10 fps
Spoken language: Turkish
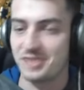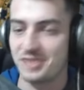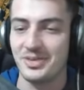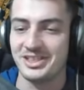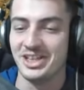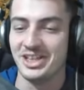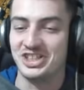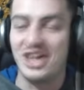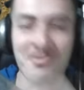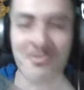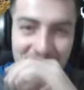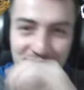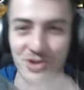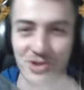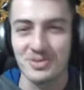çalıştım ama
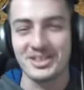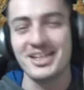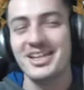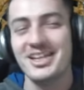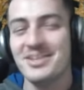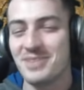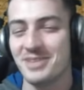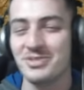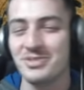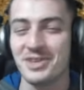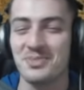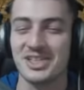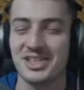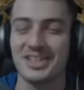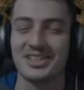olmadı. Bakın bunları
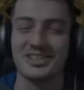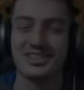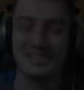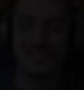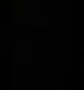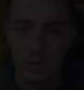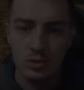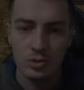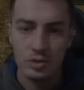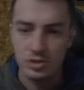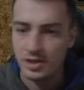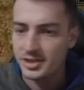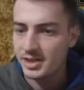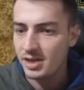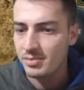pazarda satarız. Dostlar
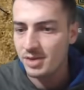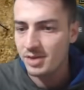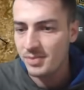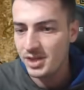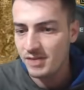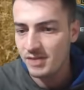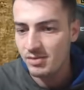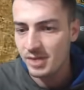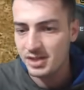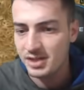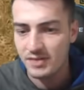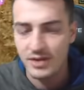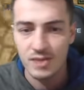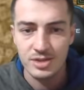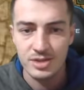selamlar. BDV'yi maalesef
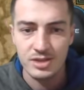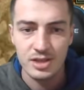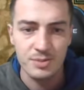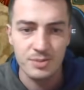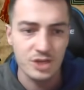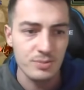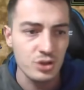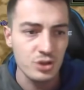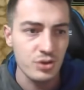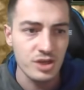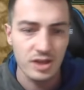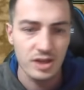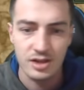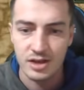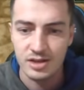kaybettik. Yapacak bir şey yok. İki tane
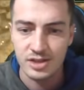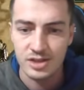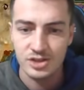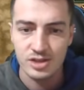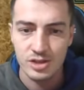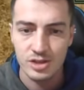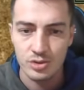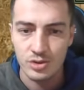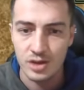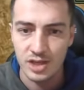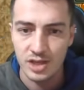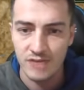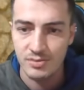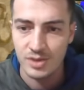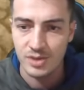daha kazanacağız. Sonra
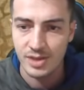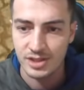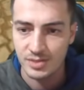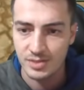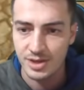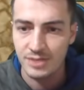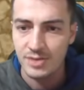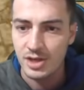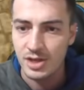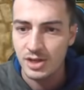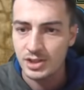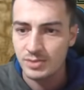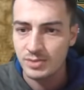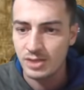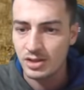keyfimize bakacağız bakalım.
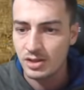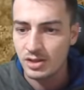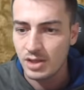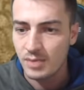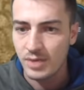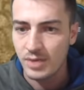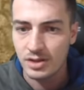Şimdi ben